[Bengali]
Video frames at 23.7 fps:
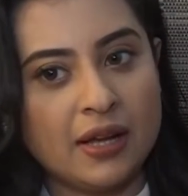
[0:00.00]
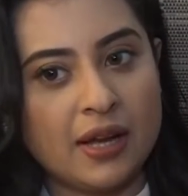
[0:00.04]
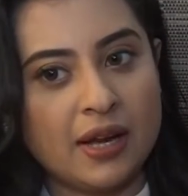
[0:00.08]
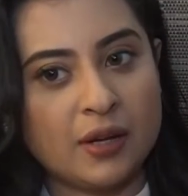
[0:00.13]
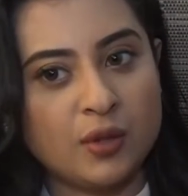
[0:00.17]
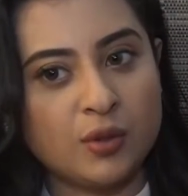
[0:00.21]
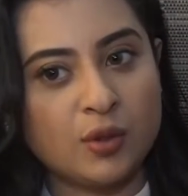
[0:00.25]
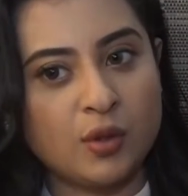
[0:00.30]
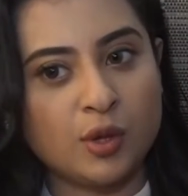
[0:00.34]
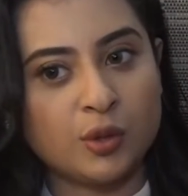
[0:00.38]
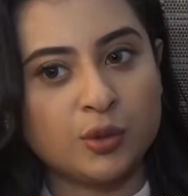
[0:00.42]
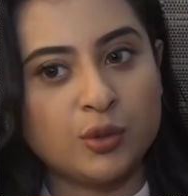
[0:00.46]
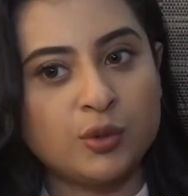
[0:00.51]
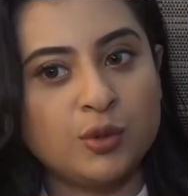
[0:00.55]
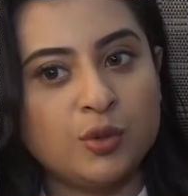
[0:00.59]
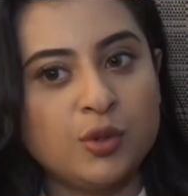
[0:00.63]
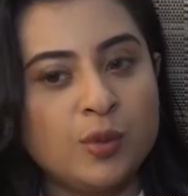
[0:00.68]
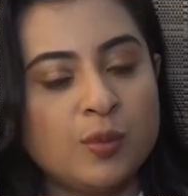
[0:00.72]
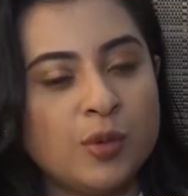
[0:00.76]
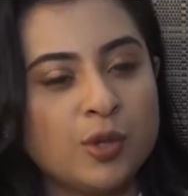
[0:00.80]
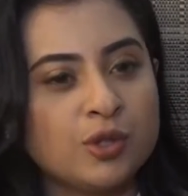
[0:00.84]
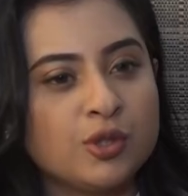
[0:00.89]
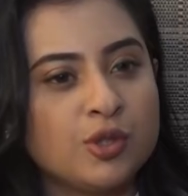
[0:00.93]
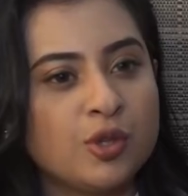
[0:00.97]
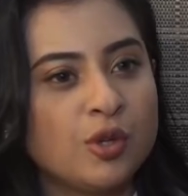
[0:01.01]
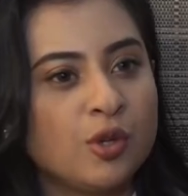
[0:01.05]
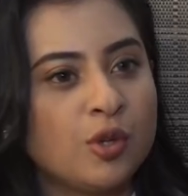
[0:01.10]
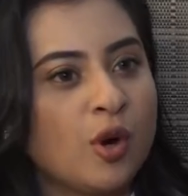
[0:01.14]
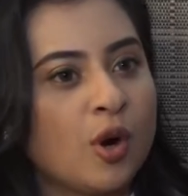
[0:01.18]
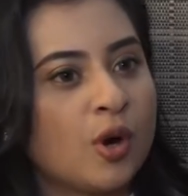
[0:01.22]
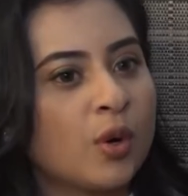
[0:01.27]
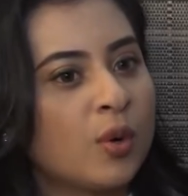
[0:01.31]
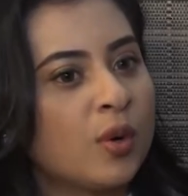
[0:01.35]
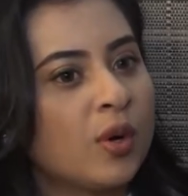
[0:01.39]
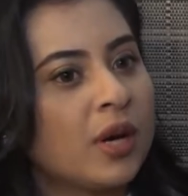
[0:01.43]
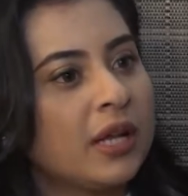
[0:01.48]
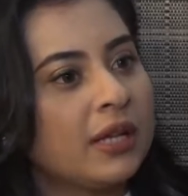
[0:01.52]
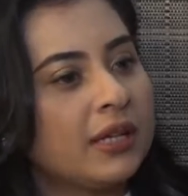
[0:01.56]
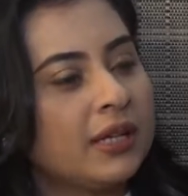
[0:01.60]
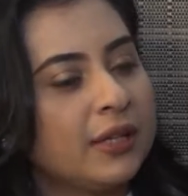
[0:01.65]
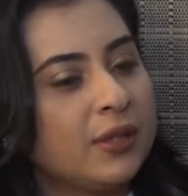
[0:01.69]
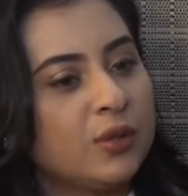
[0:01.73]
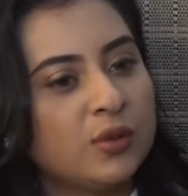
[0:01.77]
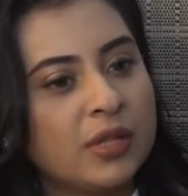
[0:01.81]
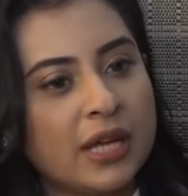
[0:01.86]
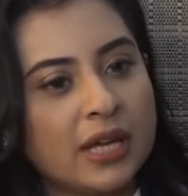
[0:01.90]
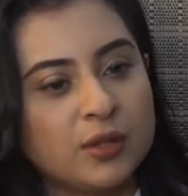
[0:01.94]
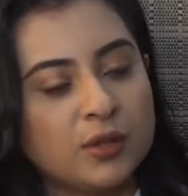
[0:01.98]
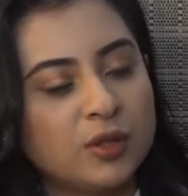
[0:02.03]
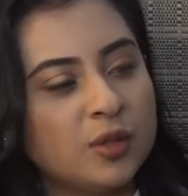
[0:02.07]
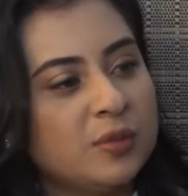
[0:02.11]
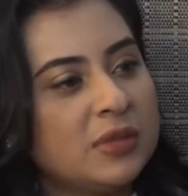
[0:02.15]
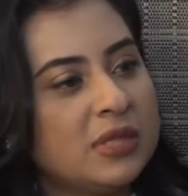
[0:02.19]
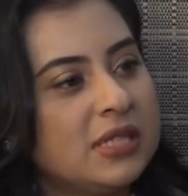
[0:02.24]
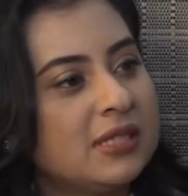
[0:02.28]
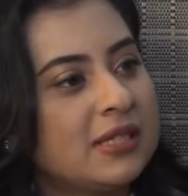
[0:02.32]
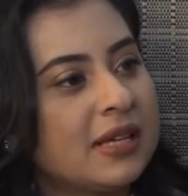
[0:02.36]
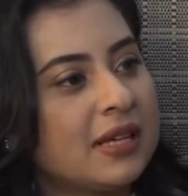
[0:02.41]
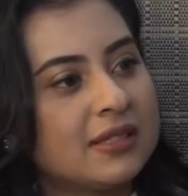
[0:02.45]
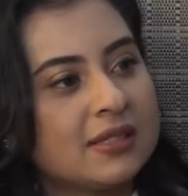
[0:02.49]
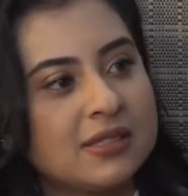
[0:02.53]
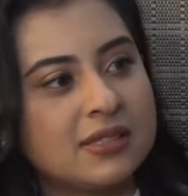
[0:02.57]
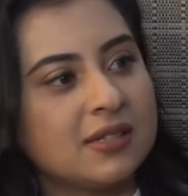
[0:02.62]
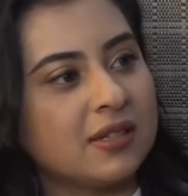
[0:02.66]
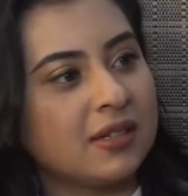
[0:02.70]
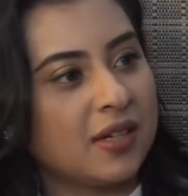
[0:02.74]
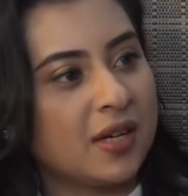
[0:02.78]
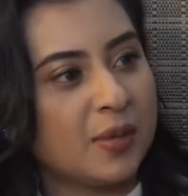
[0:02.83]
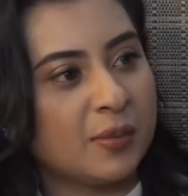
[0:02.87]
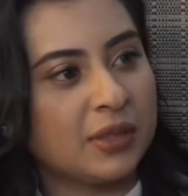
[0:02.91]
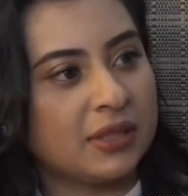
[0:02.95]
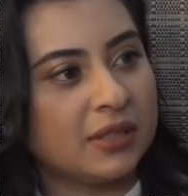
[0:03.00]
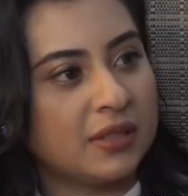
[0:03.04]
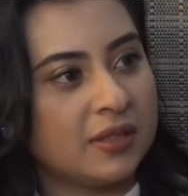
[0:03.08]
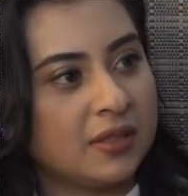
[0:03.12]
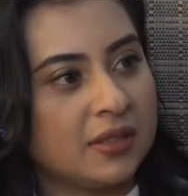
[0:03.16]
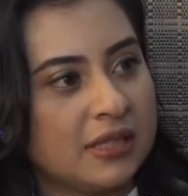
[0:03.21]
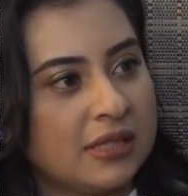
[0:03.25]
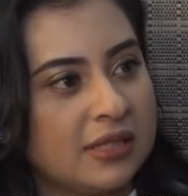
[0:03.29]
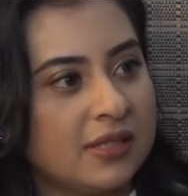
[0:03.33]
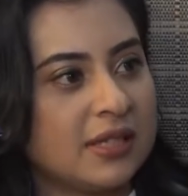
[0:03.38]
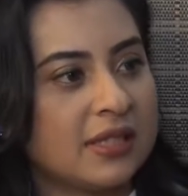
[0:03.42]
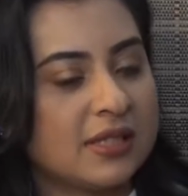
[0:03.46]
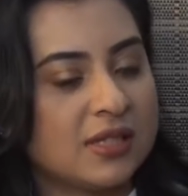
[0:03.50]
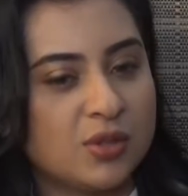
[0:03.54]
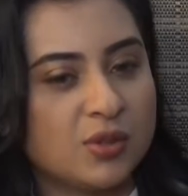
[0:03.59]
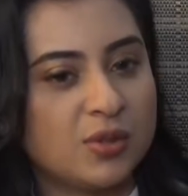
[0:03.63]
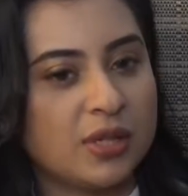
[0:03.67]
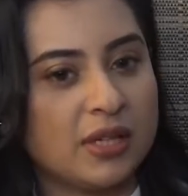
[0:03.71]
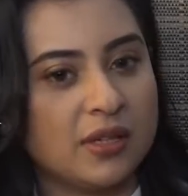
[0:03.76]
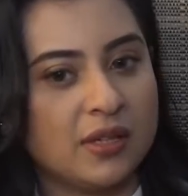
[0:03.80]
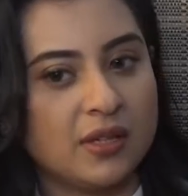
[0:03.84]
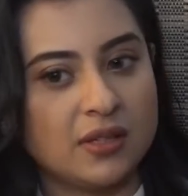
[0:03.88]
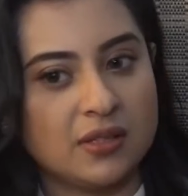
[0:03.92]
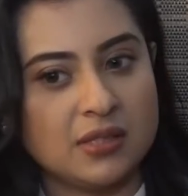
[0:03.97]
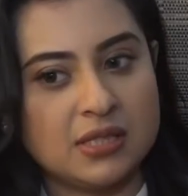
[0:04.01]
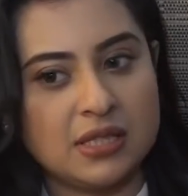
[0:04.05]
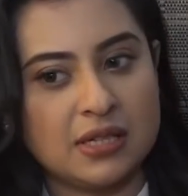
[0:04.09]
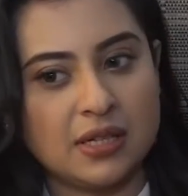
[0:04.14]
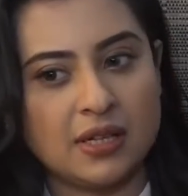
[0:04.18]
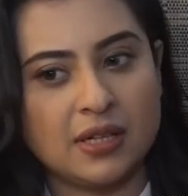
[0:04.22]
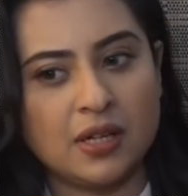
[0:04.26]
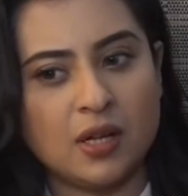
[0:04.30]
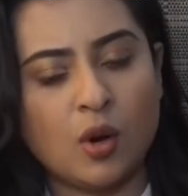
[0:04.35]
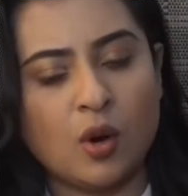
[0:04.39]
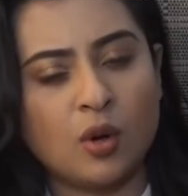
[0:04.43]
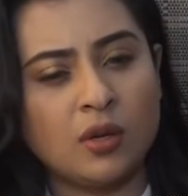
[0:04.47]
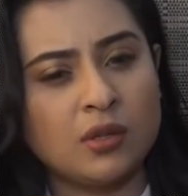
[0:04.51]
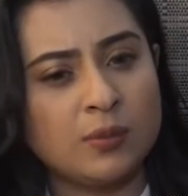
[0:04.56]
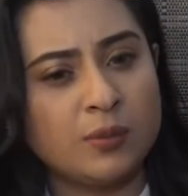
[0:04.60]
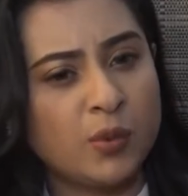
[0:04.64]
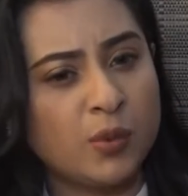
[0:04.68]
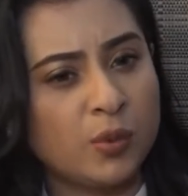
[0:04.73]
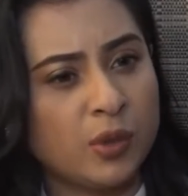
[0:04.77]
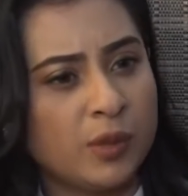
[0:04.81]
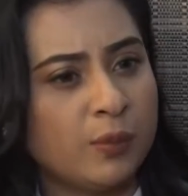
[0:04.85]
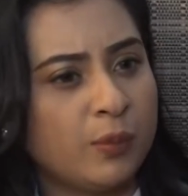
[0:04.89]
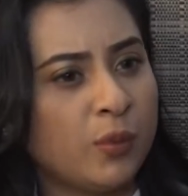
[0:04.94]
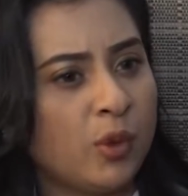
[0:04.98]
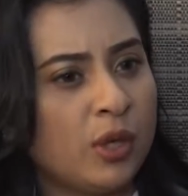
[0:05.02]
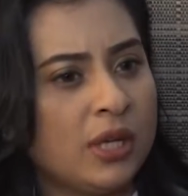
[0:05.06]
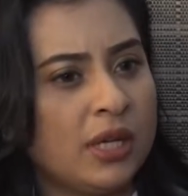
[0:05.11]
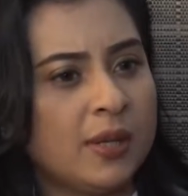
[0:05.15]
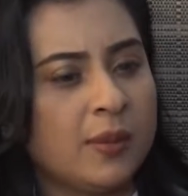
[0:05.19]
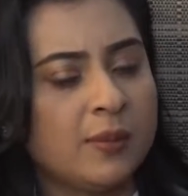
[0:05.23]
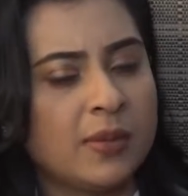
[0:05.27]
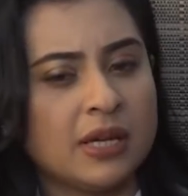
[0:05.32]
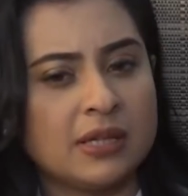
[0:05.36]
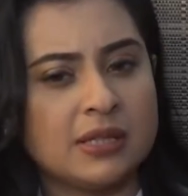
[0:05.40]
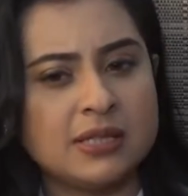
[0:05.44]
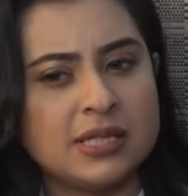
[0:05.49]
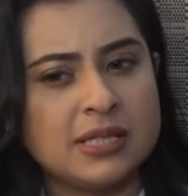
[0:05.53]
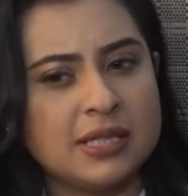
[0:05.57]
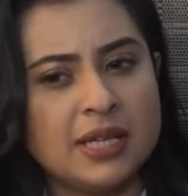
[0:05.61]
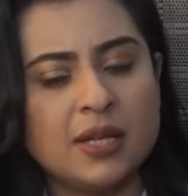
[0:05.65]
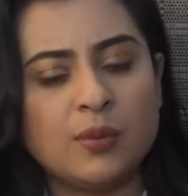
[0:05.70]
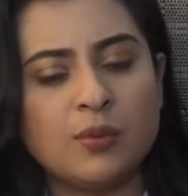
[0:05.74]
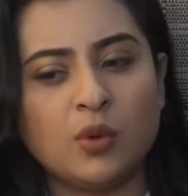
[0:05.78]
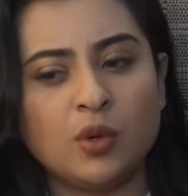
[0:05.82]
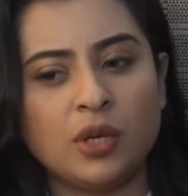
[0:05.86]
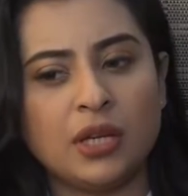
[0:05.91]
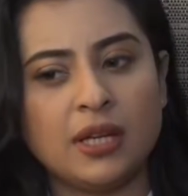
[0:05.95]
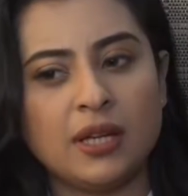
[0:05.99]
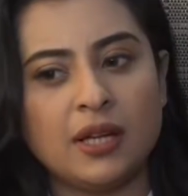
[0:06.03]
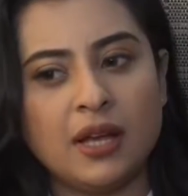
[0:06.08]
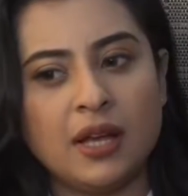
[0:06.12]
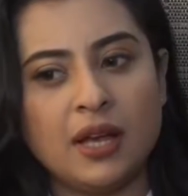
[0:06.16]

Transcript: কারণ গত দুই বছর করোনায় কিন্তু একদম ডিজাস্টার আমাদের ইন্ডাস্ট্রি সেখানে হল বলি বা যেটাই বলি